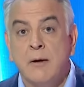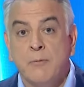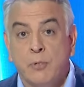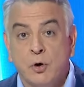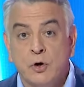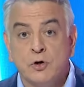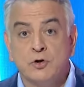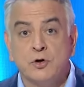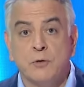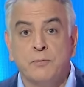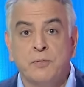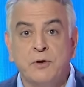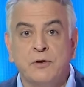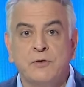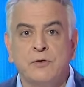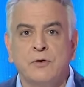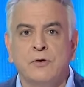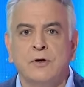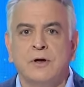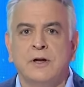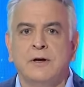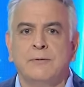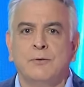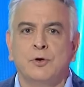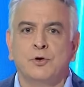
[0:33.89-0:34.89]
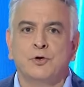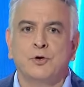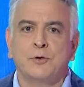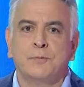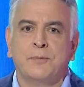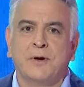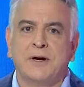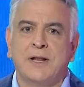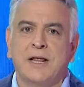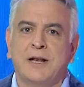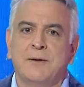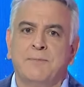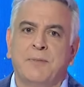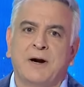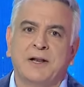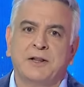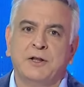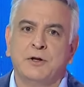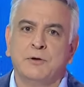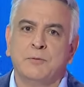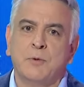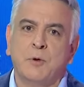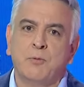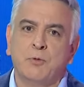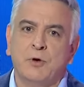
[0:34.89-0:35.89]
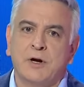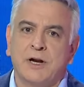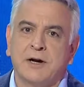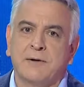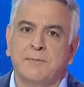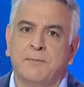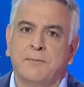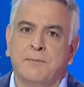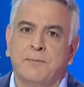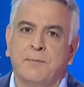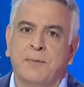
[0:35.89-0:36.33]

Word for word: Por eso pido el voto para el Partido Popular,